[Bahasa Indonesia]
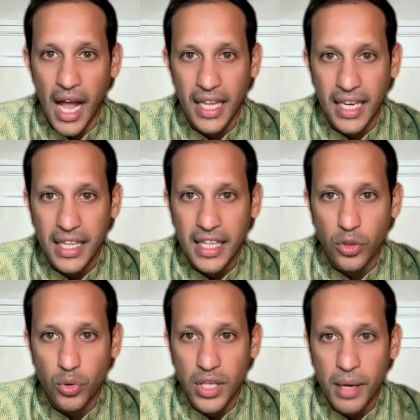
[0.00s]
Hal ini
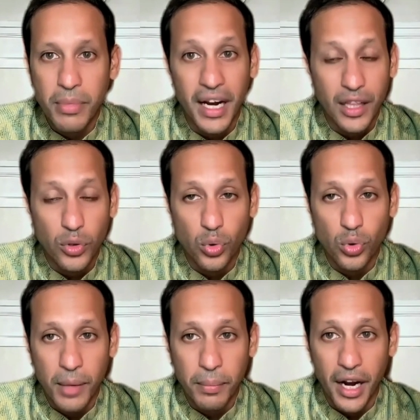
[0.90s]
tentunya berkat
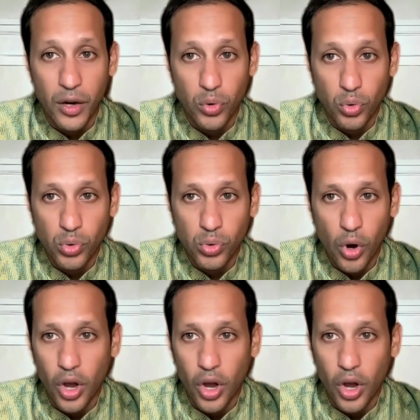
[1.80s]
dukungan para guru,